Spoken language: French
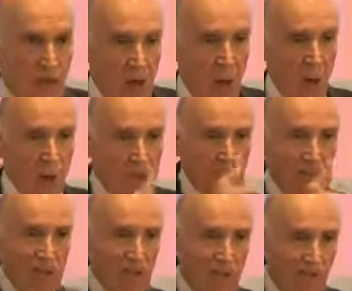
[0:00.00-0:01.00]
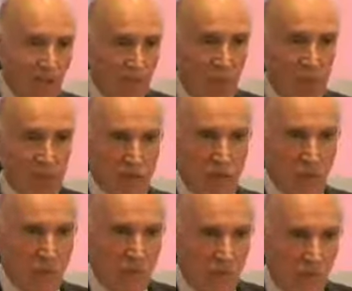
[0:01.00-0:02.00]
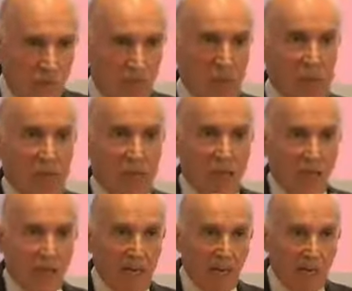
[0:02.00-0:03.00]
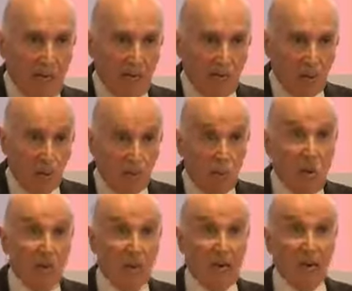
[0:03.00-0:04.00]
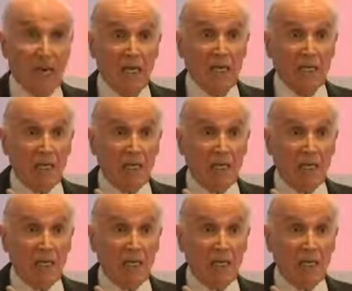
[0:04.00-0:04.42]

Alors nous, à travers les services, on passe au développement et après, à la, droit à la,